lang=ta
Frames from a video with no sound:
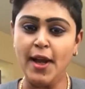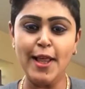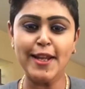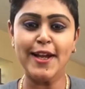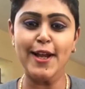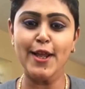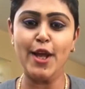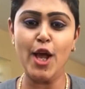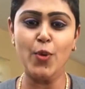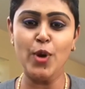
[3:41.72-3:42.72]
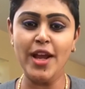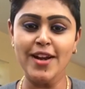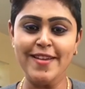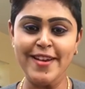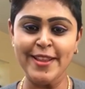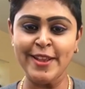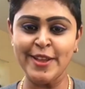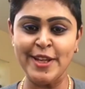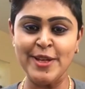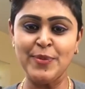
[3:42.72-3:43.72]
கலர் கலராய் உடைகள் அணிந்து
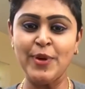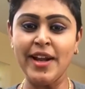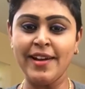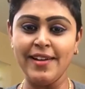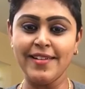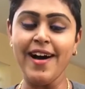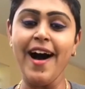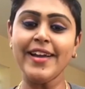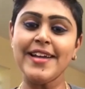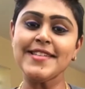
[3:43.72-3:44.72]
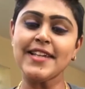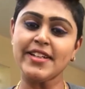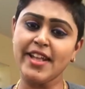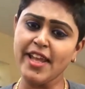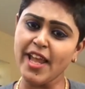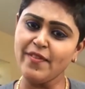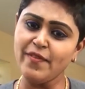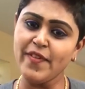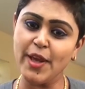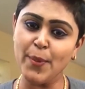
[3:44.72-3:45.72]
தெரியும் உலகில் காக்கி சக்தியை
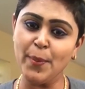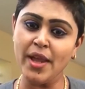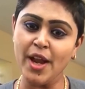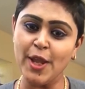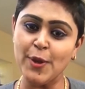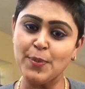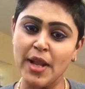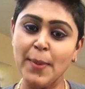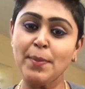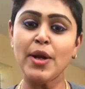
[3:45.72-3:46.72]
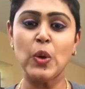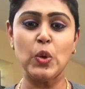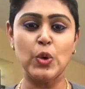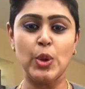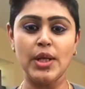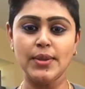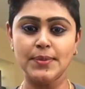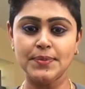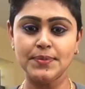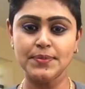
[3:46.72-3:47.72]
விரும்பி அணியும் நண்பன் ஓட்டுநர்
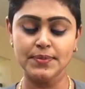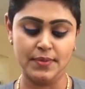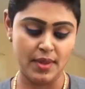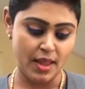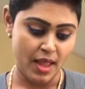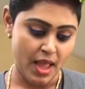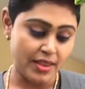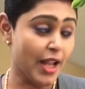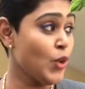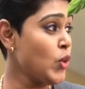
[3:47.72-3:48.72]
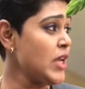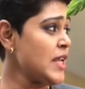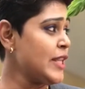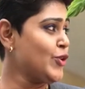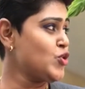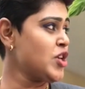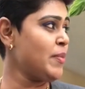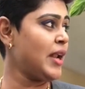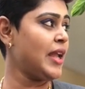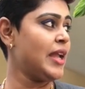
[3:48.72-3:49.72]
தன் உயிரை
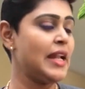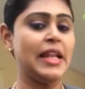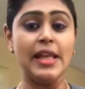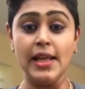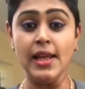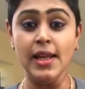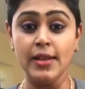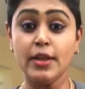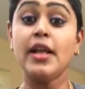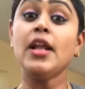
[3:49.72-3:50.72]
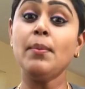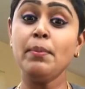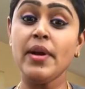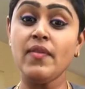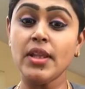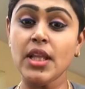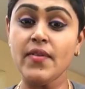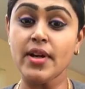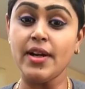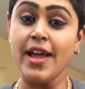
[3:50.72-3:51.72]
துச்சமென எண்ணி தன்னை நம்பி
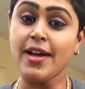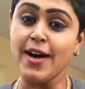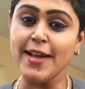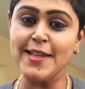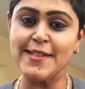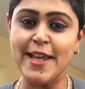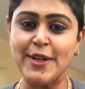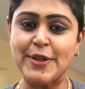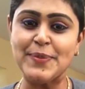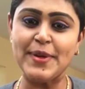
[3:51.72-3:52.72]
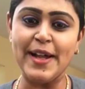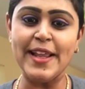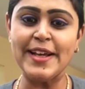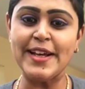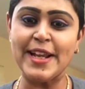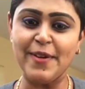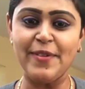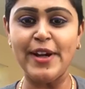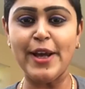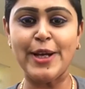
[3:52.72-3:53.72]
வந்தவர்களை கரை சேர்க்கும் கலங்கரை
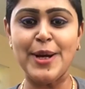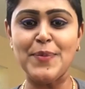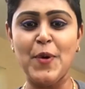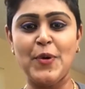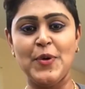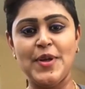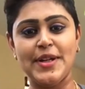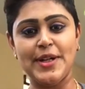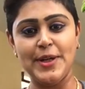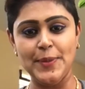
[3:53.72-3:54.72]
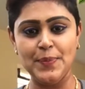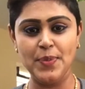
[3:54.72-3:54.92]
விளக்க ஓட்டுநர்கள்